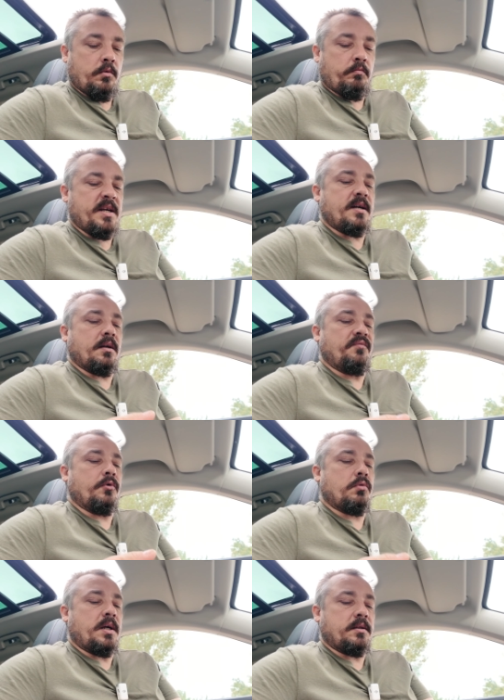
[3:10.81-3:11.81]
Моя
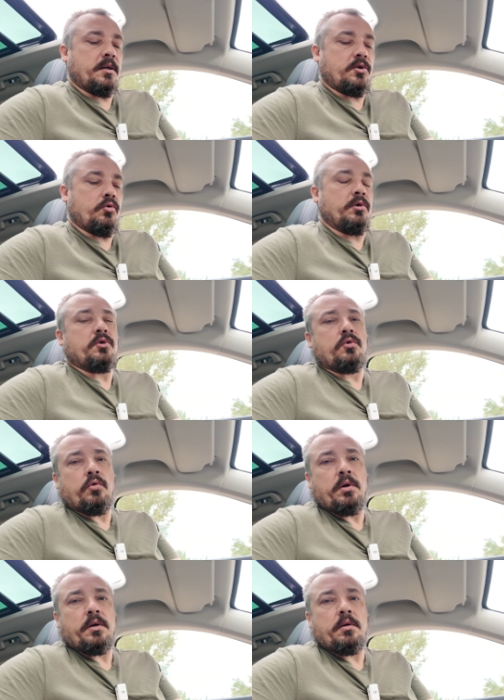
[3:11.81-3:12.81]
конфигурация стоит
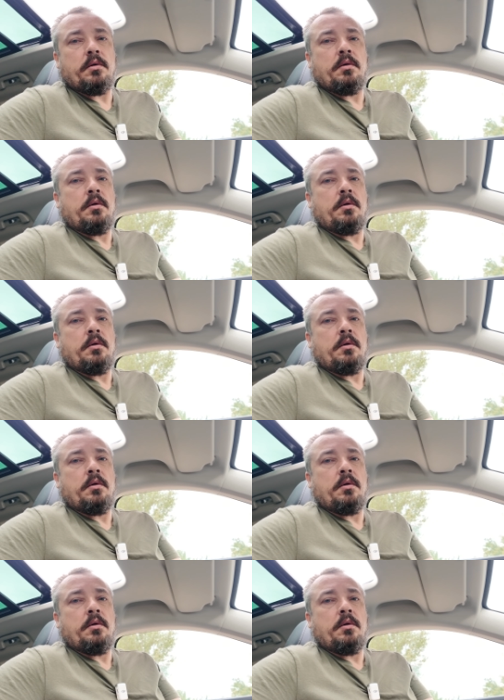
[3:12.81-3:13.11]
столько.